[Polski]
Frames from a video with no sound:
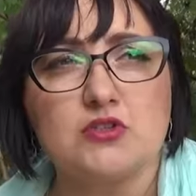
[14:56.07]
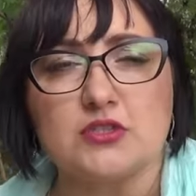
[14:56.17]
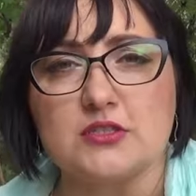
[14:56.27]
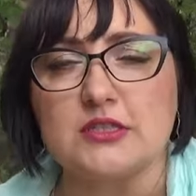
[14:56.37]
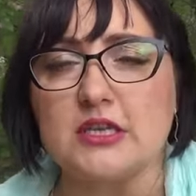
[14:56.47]

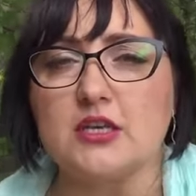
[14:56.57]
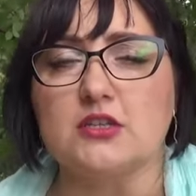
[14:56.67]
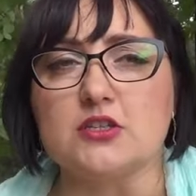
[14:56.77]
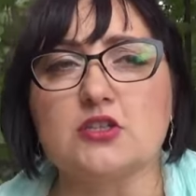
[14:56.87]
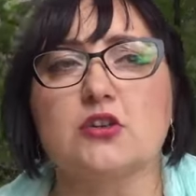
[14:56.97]
ojczyzny
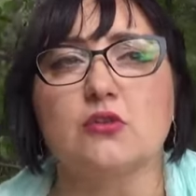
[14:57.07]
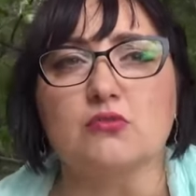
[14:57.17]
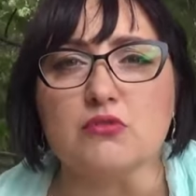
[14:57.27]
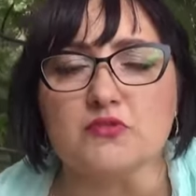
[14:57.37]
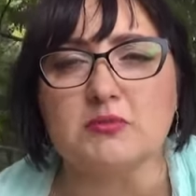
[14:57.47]
jest
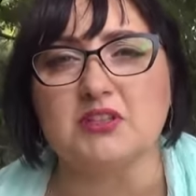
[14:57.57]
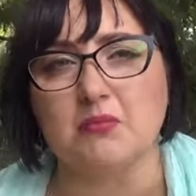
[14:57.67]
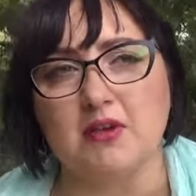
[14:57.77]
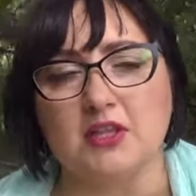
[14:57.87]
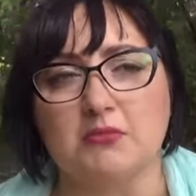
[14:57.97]
głównym
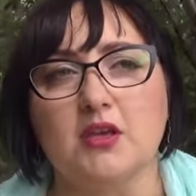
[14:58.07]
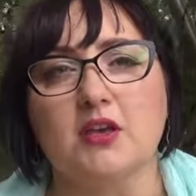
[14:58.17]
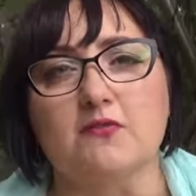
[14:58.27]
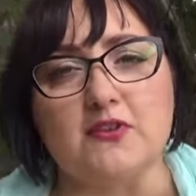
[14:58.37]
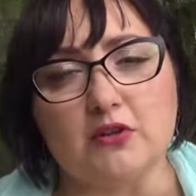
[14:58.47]
tematem
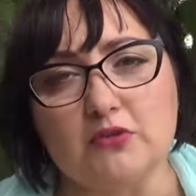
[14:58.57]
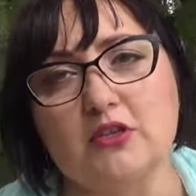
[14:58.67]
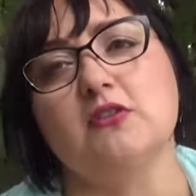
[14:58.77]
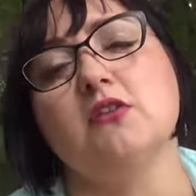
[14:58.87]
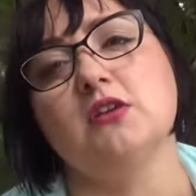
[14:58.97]
wielu
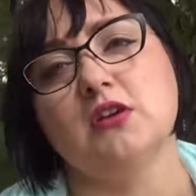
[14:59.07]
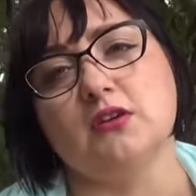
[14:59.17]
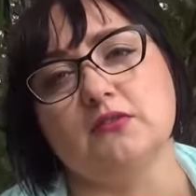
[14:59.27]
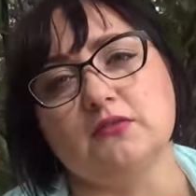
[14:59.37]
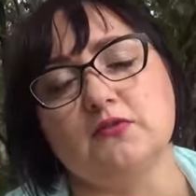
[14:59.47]
jego
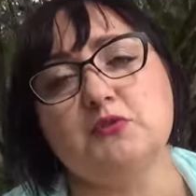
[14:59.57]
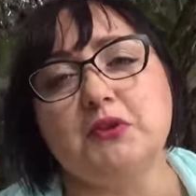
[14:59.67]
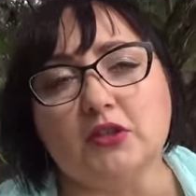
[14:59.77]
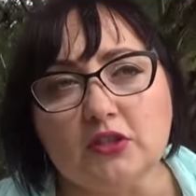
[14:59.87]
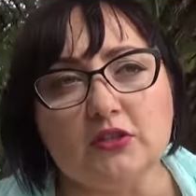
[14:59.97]

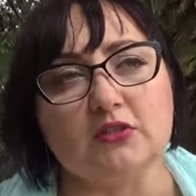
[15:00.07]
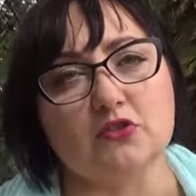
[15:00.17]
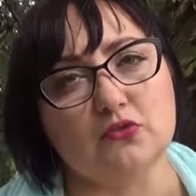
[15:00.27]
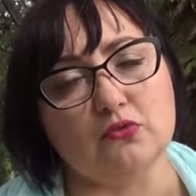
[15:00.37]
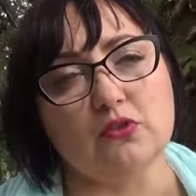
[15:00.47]
wyśmienitych
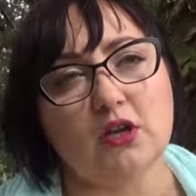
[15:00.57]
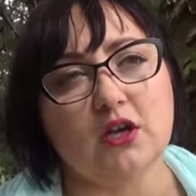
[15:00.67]
sztuk,